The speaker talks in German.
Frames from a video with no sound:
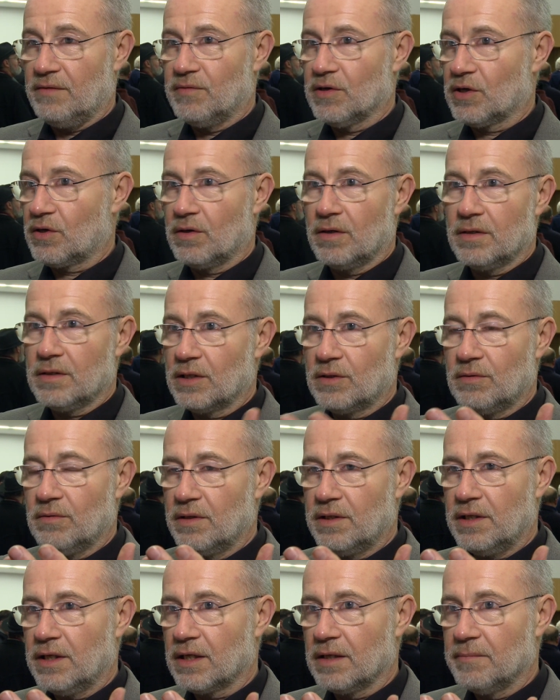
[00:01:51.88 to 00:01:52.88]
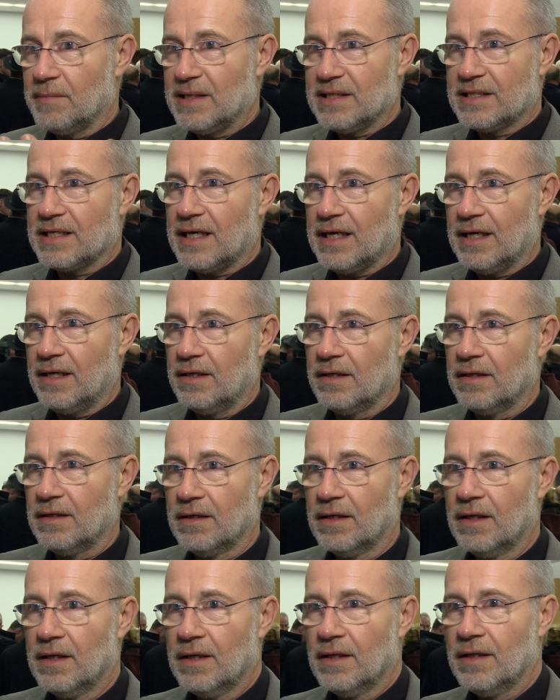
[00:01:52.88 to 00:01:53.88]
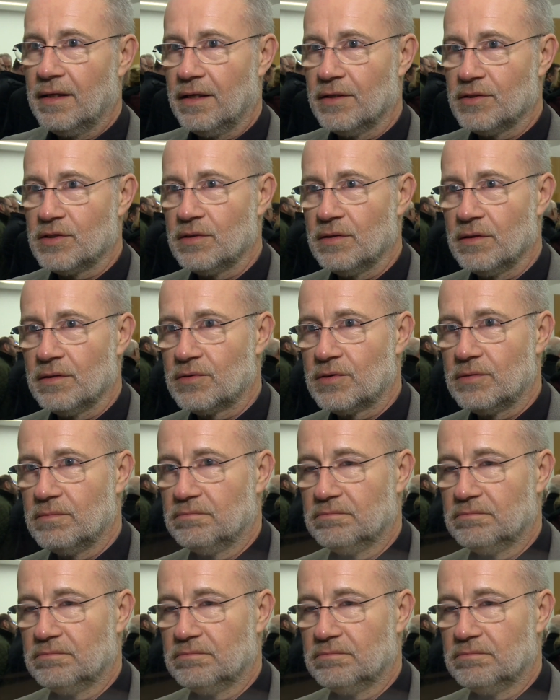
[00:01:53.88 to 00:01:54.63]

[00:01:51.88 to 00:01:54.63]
Wir können natürlich ihre mentalen äh, äh,